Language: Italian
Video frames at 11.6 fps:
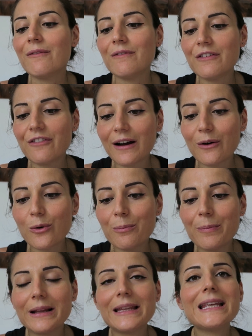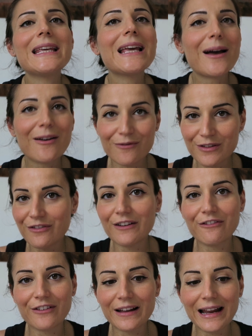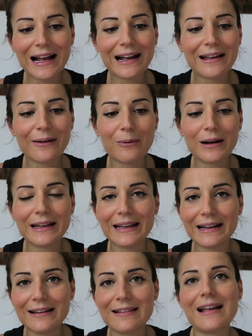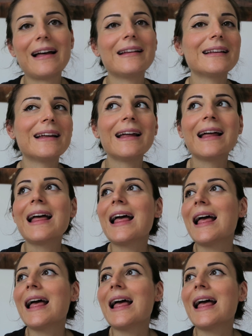vi fa compagnia vi fa fare anche qualche risata